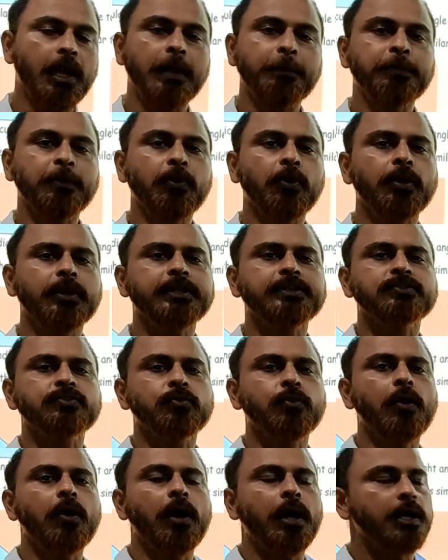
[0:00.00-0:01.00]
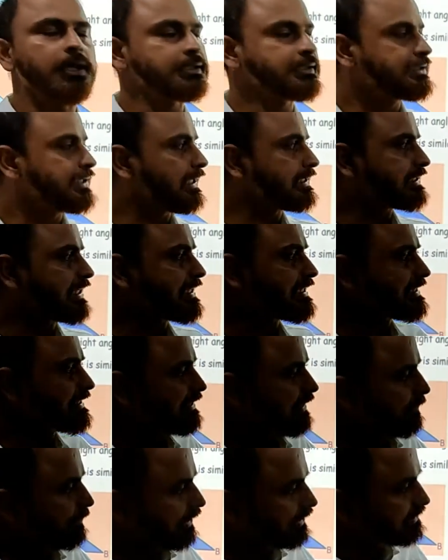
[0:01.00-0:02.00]
आप लोग इसको अच्छे से
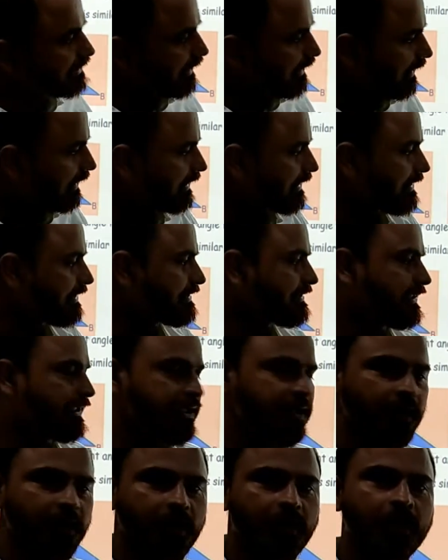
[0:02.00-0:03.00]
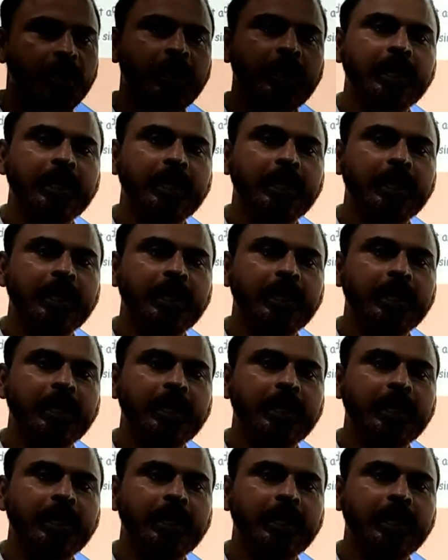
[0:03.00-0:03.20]
समझ कर कीजिएगा